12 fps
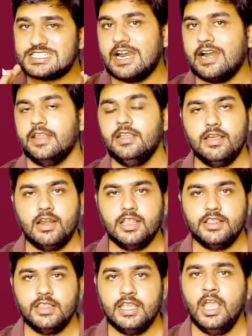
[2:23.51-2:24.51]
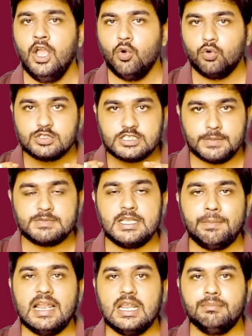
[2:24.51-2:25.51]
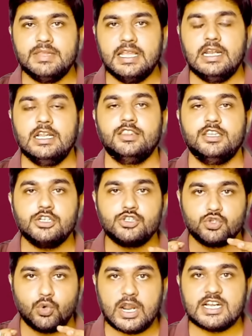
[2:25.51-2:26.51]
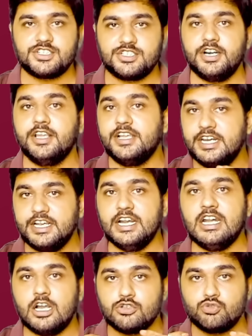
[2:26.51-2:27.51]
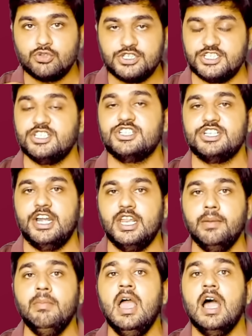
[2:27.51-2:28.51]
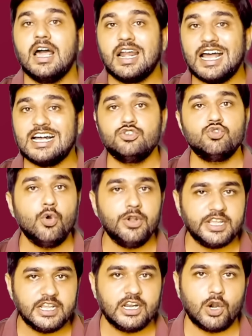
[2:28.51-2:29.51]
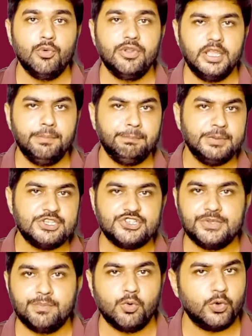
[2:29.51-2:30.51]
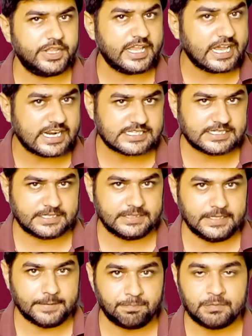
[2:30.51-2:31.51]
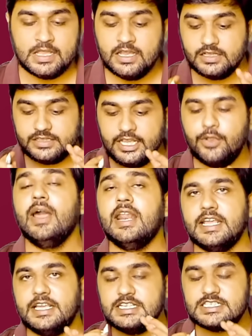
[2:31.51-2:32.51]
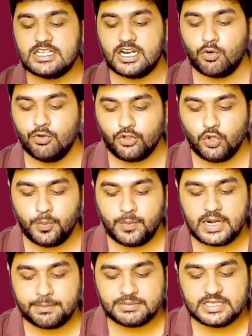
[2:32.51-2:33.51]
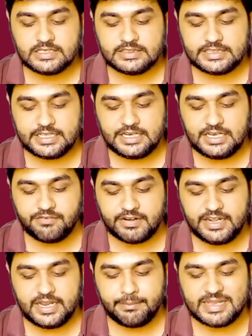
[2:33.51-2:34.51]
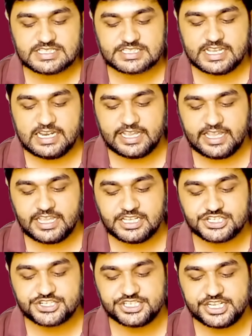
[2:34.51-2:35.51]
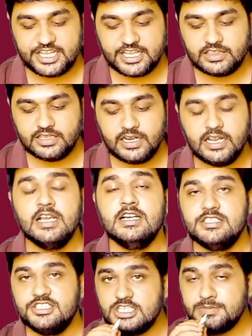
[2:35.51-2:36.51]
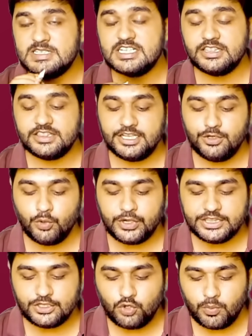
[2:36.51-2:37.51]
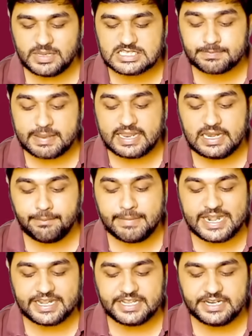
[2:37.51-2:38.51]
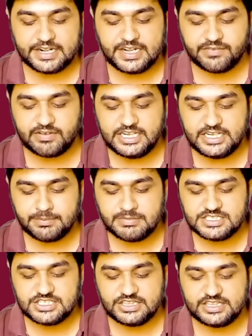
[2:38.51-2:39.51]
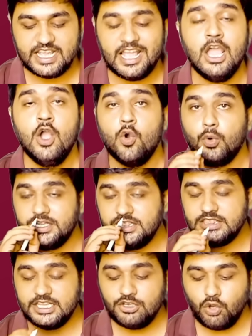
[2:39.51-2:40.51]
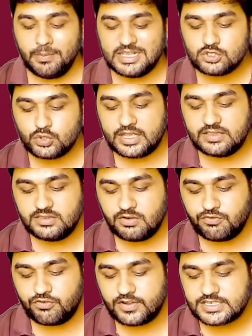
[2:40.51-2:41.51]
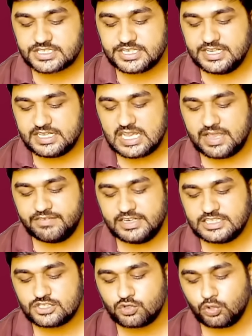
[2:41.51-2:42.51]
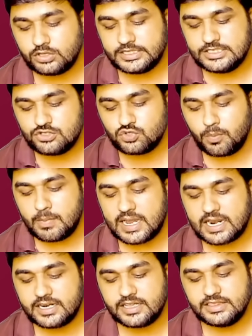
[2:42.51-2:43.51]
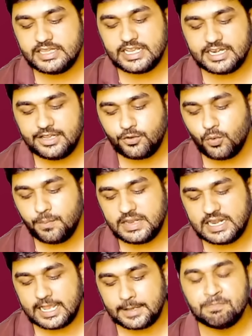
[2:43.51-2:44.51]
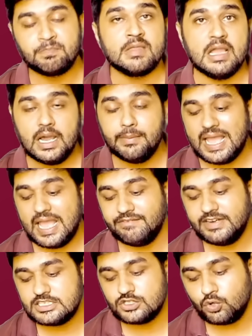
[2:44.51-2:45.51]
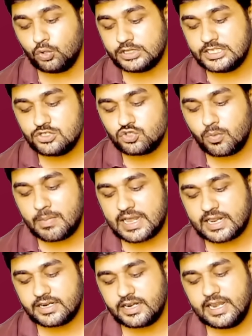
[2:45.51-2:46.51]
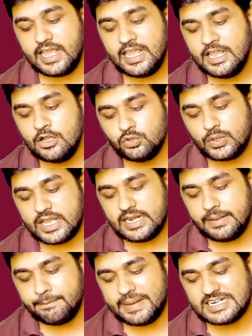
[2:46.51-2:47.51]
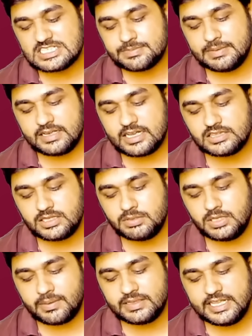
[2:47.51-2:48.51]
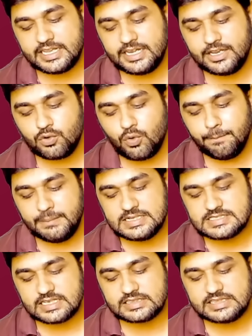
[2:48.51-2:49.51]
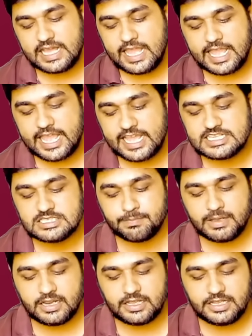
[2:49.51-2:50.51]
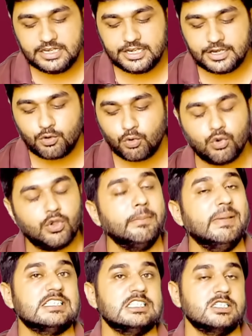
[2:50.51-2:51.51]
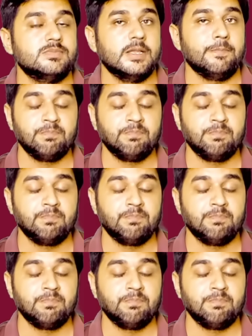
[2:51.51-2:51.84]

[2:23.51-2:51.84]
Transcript: स्टार्टिंग कर लेते हैं और सबसे पहले हम देख लेते हैं सौराष्ट्र क्रिकेट एसोसिएशन स्टेडियम राजकोट के ग्राउंड की पिच रिपोर्ट क्या रह सकती है देखो यार इस ग्राउंड के ऊपर अब तक तीन ही वनडे मैच खेले गए हैं हिस्ट्री के अंदर जिसमें से तीनों के तीनों मैच पहले बैटिंग करने वाली टीम ने जीते हैं और इन तीनों मैचों के अंदर फर्स्ट इनिंग का एवरेज स्कोर 312 रन देखने को मिला है अब एवरेज स्कोर 312 रन है तो यानी बैट्समैन का दबदबा देखने को मिल सकता है एज पर इन रिकॉर्डों के बेसिस पे